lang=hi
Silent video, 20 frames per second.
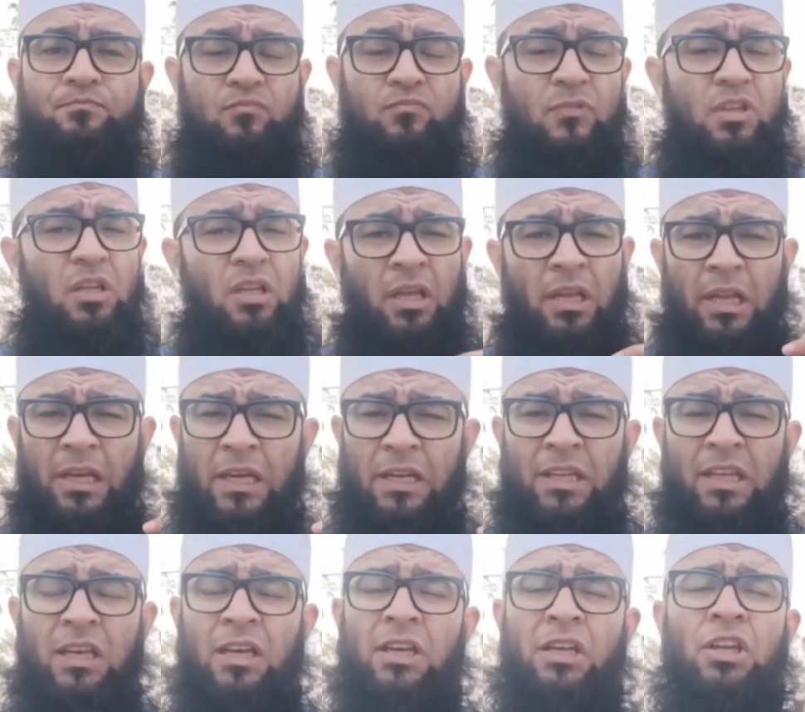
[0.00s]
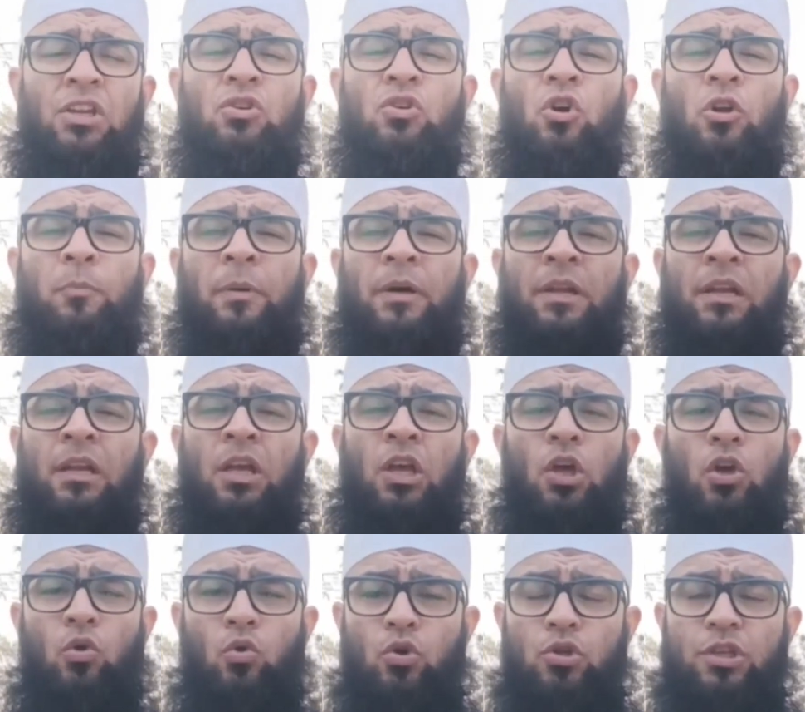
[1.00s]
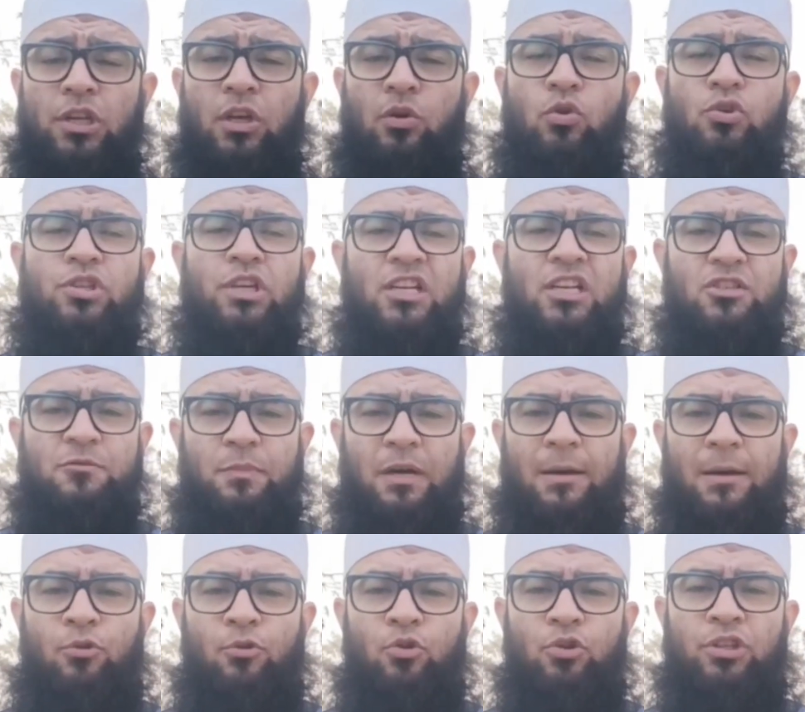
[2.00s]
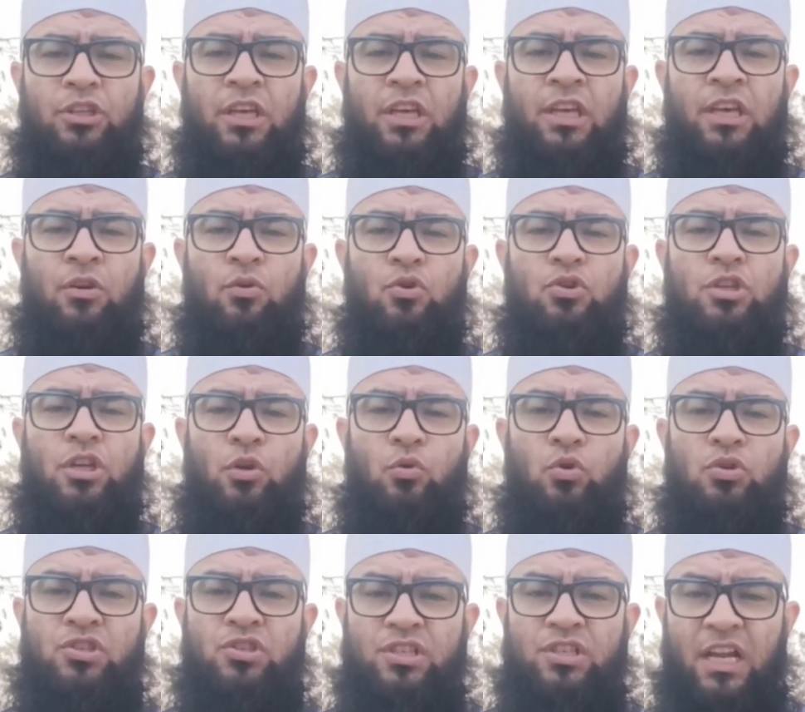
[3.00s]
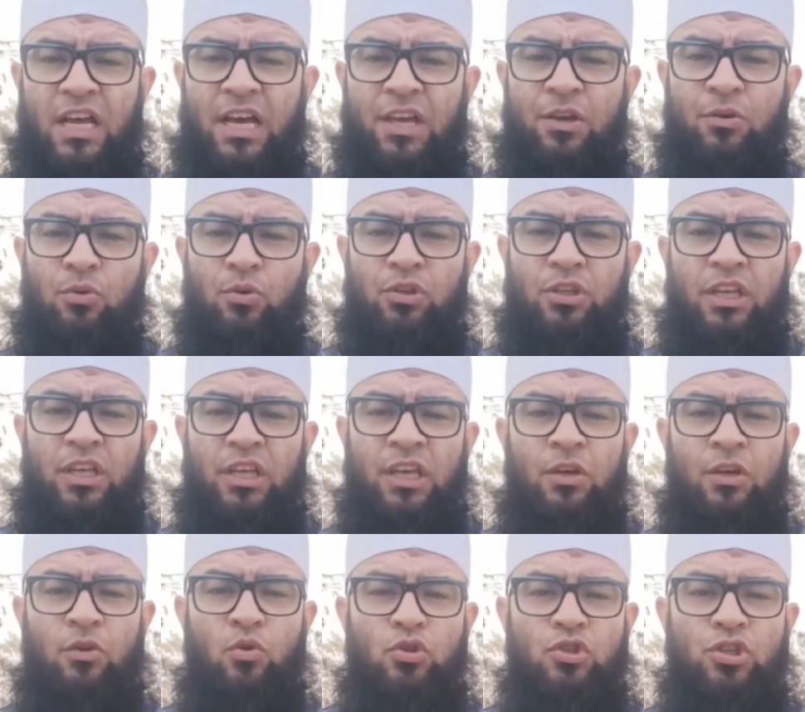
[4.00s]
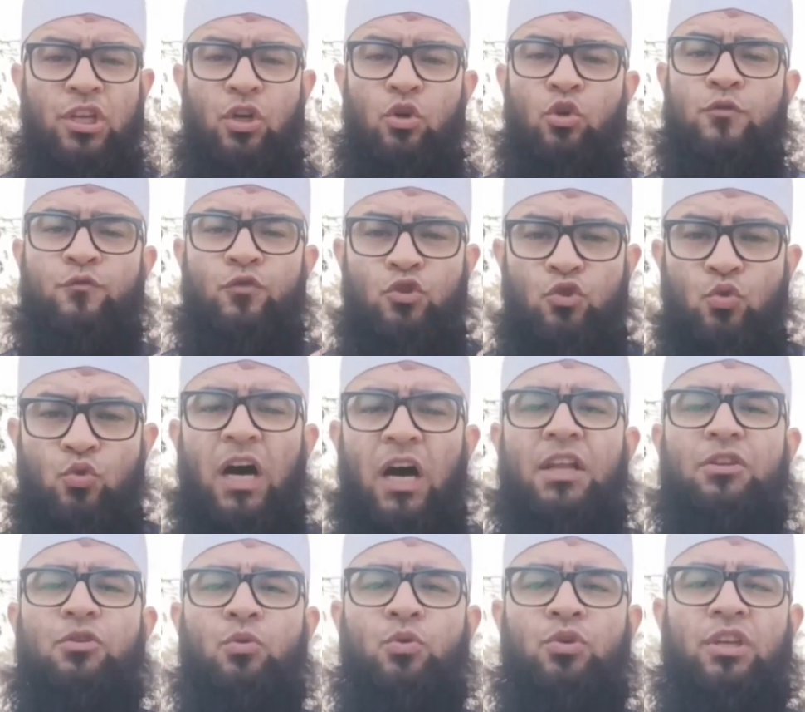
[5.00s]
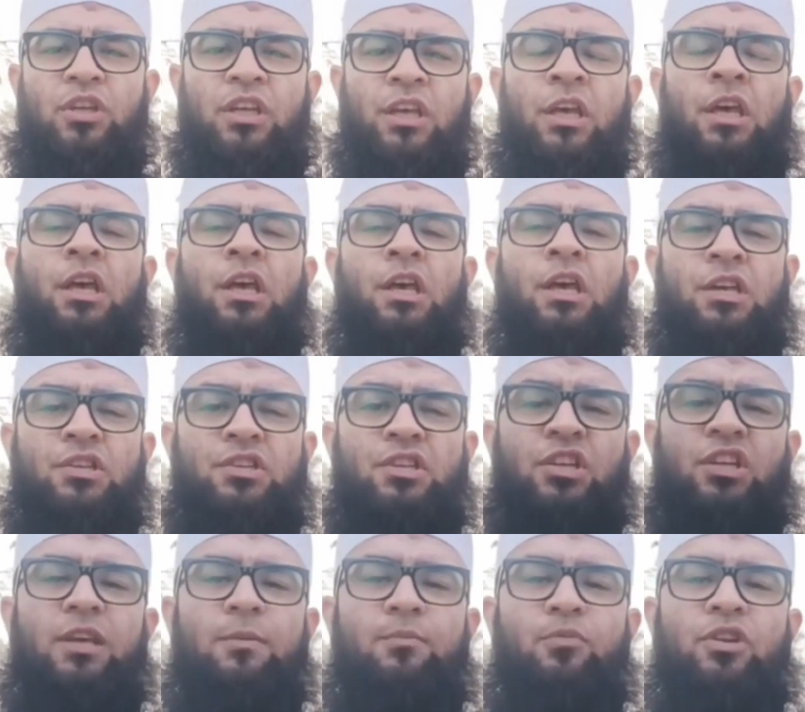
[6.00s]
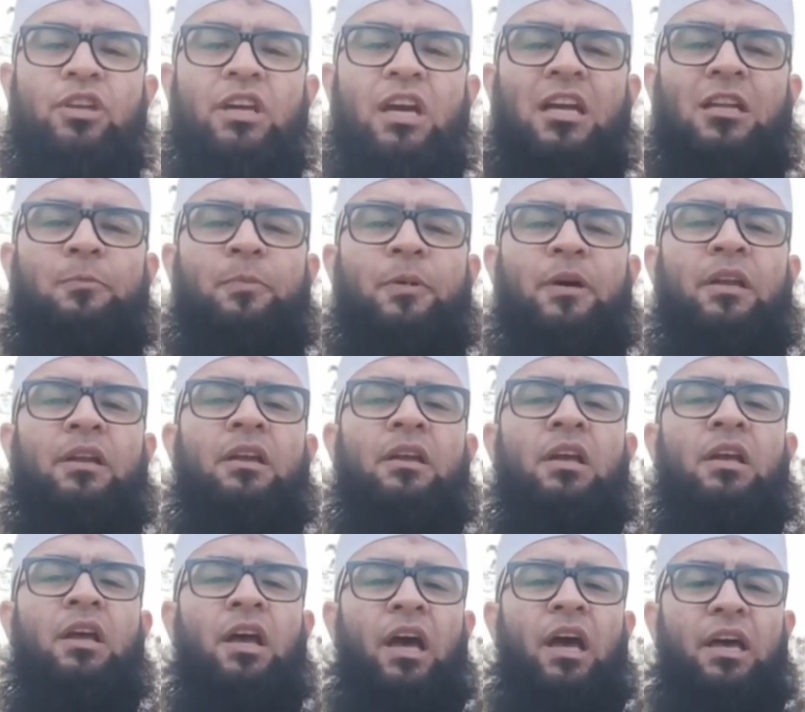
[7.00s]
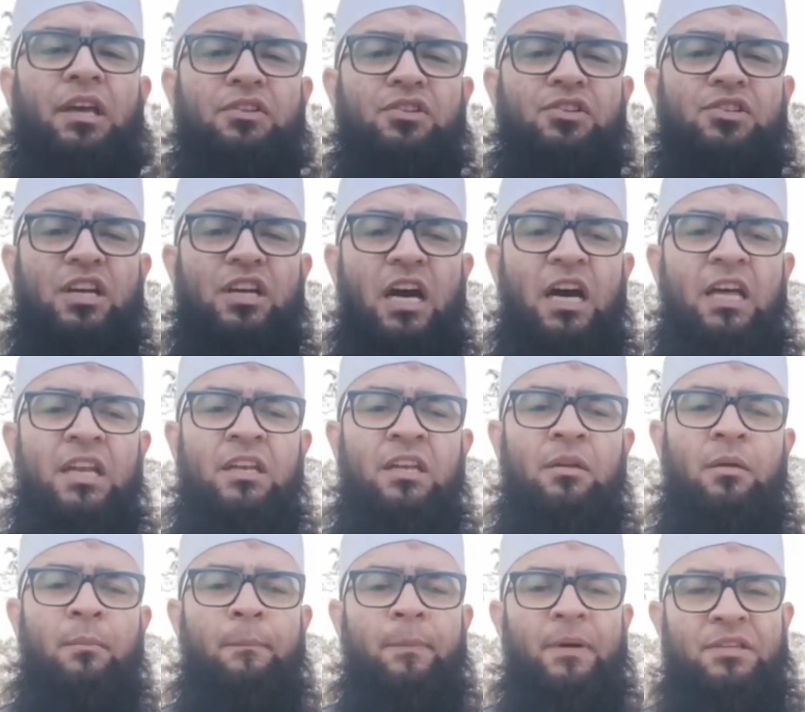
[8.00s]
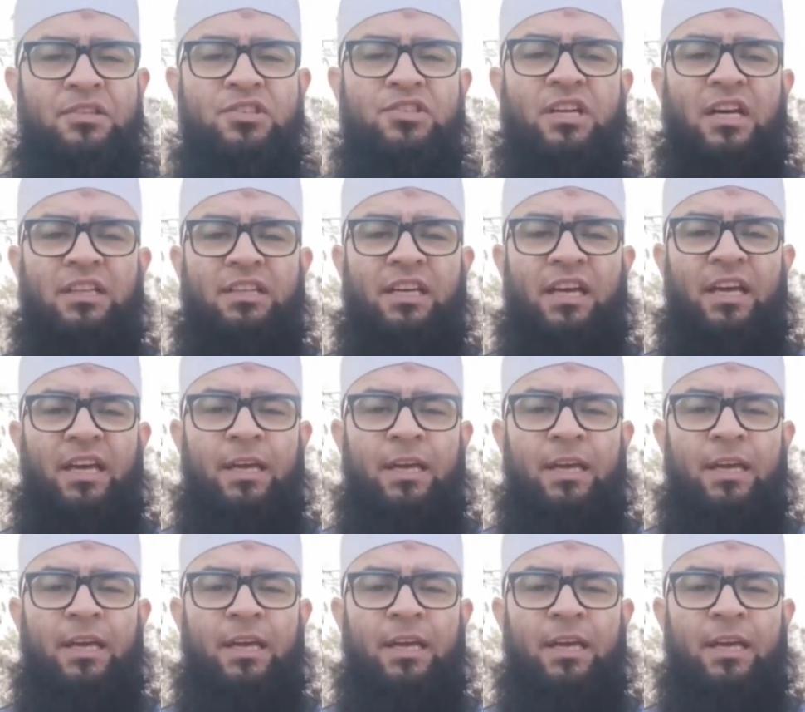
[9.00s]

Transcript: लेकिन यकीनी तौर पर कुछ ना कुछ इसबाब होते हैं कुछ ना कुछ ज़राए होते हैं कुछ ना कुछ वजूहत होती हैं जिनकी बुनियाद पर इंसान बच जाता है